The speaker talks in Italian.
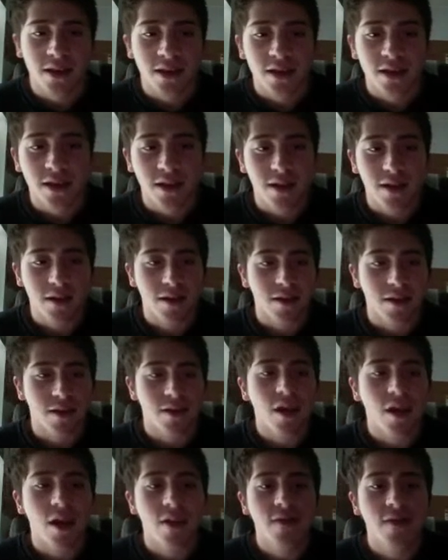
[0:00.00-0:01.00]

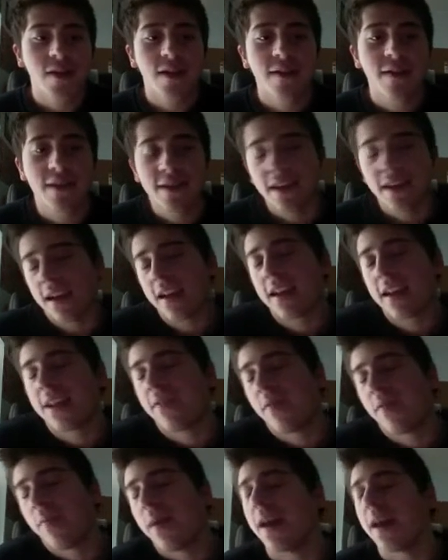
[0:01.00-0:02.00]
Eh, no, devo dire la verità, la
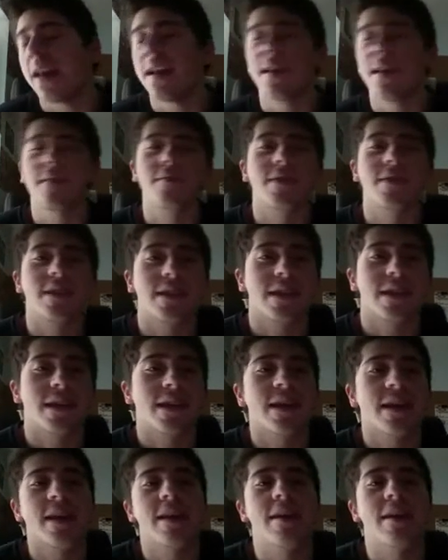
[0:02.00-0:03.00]
neve è bella
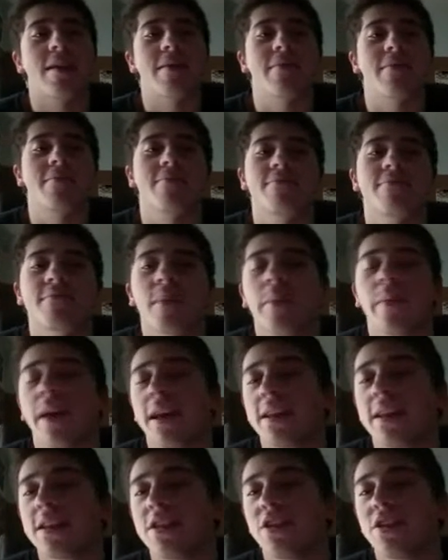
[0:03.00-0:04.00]
perché,
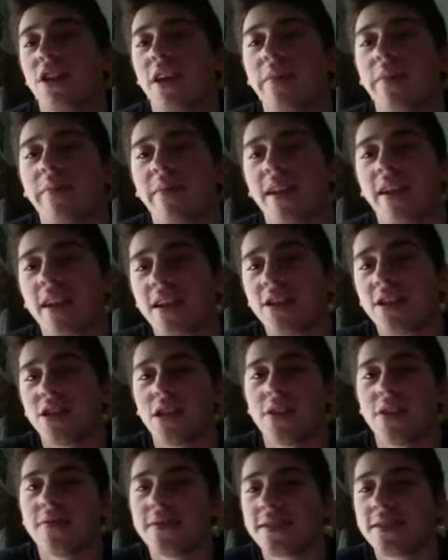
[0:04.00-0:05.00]
vabbè, a dicembre
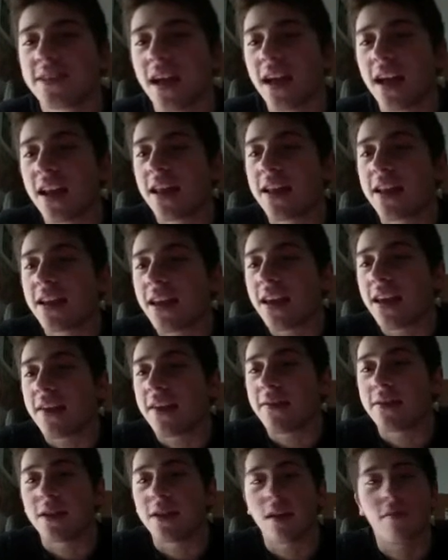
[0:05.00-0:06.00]
ci deve stare la
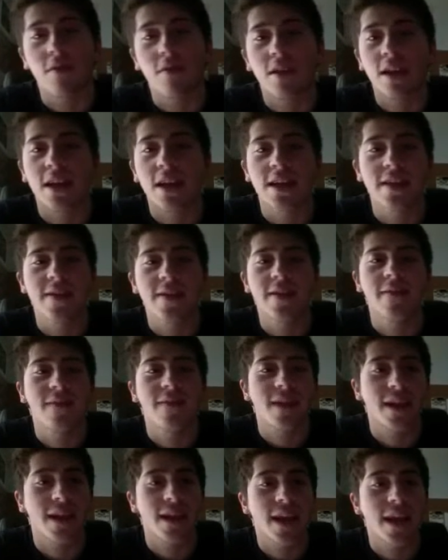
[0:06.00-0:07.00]
neve, cioè quando è che deve
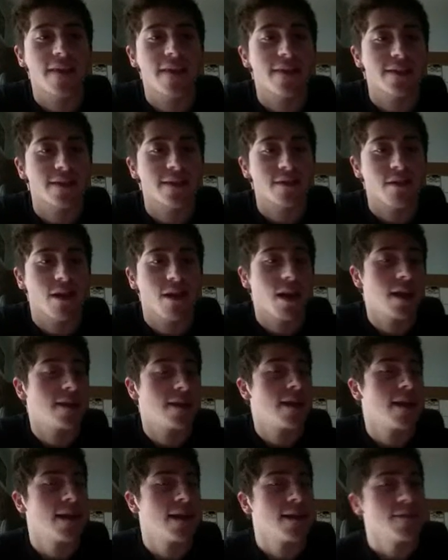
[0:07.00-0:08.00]
fare neve, se non a
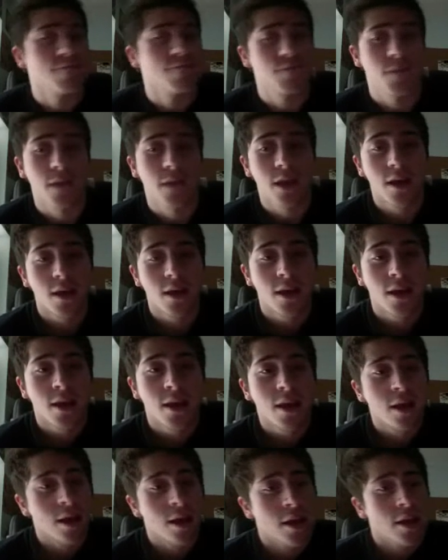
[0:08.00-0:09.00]
Natale.
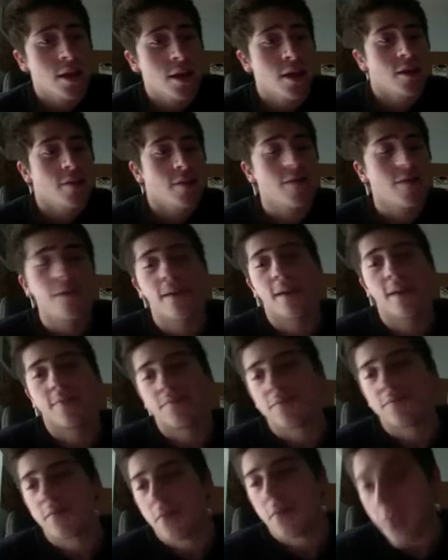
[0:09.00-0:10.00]

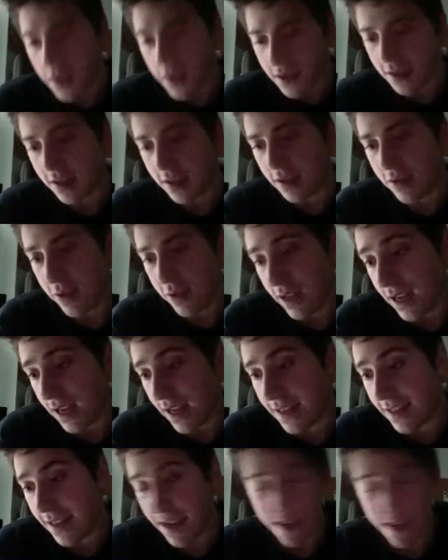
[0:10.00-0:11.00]
Vabbè, e quindi a
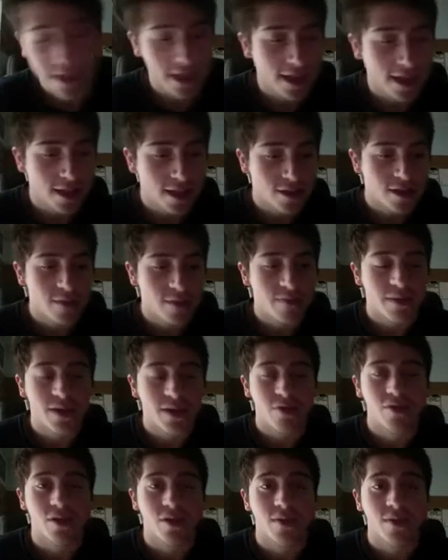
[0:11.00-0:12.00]
Natale si è
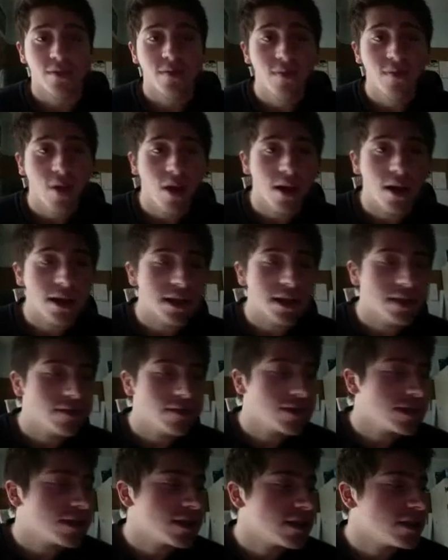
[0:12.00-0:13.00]
sempre tutti più buoni,
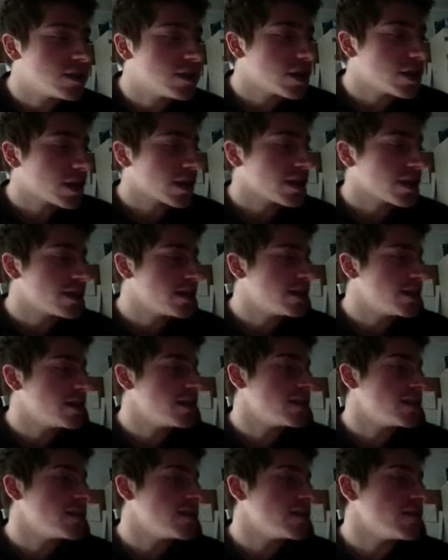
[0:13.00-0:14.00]
quindi si cerca
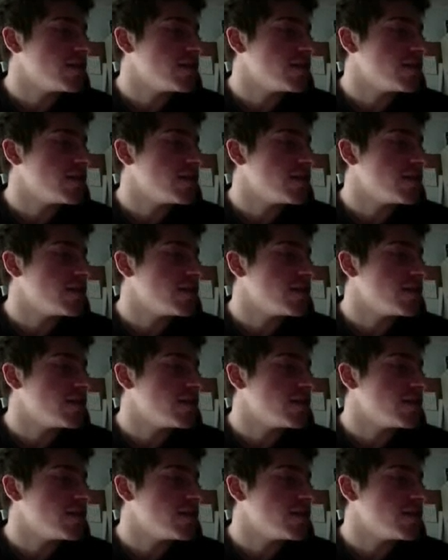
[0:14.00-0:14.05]
di